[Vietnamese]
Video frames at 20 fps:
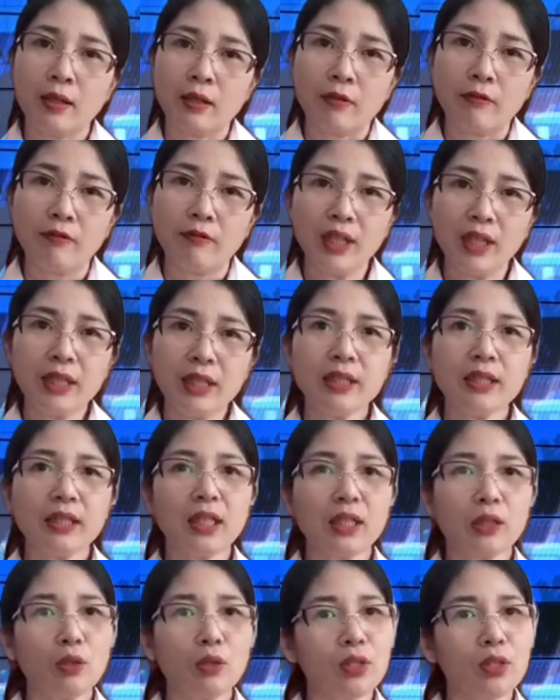Với những
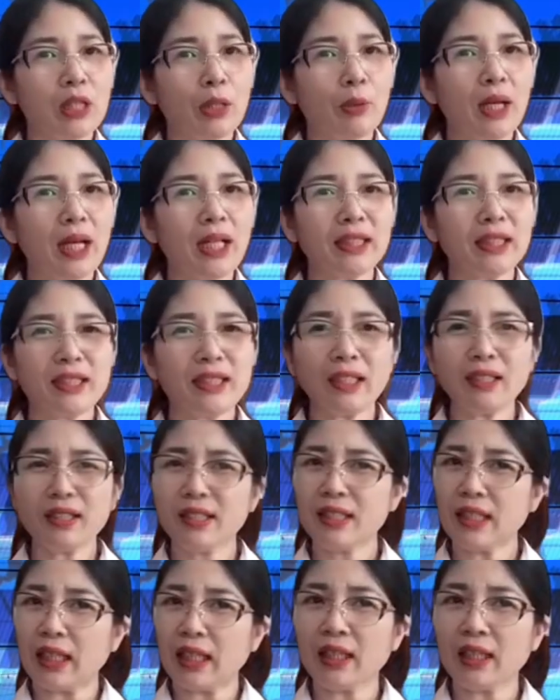cái tôn giáo khác chắc
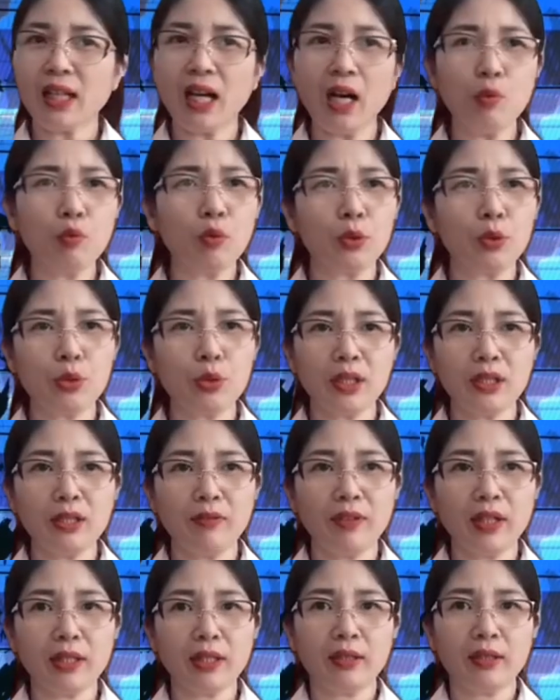chắn không có chuyện như
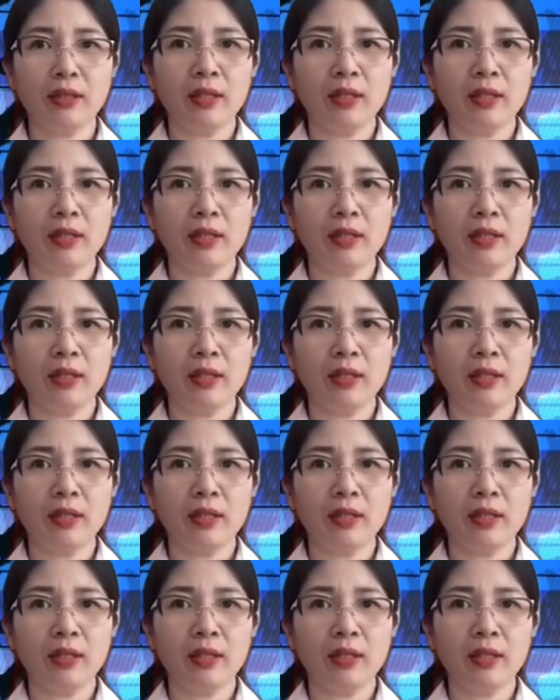vậy.